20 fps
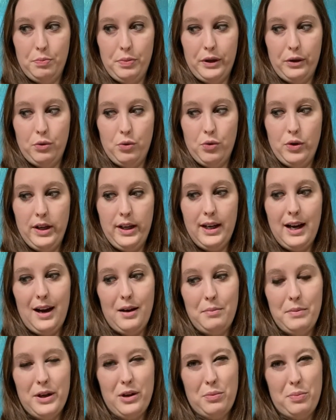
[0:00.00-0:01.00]
Per cui
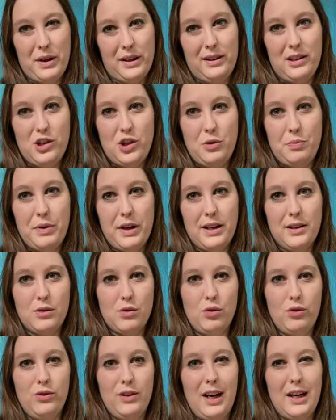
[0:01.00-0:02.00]
almeno partecipare ai
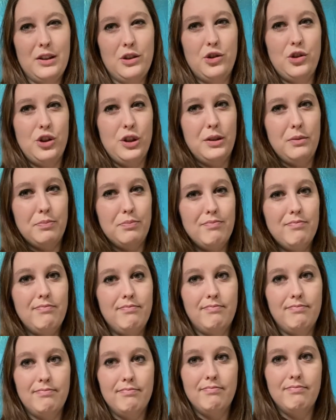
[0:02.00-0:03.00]
sondaggi
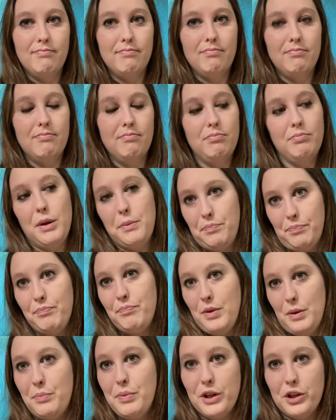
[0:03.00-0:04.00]
Mm, mi,
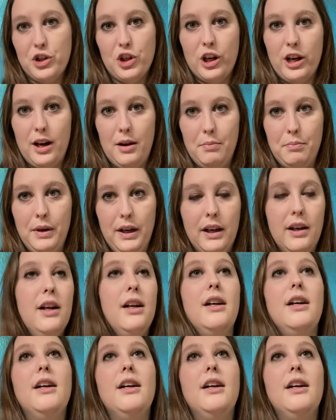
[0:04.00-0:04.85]
mi piacerebbe,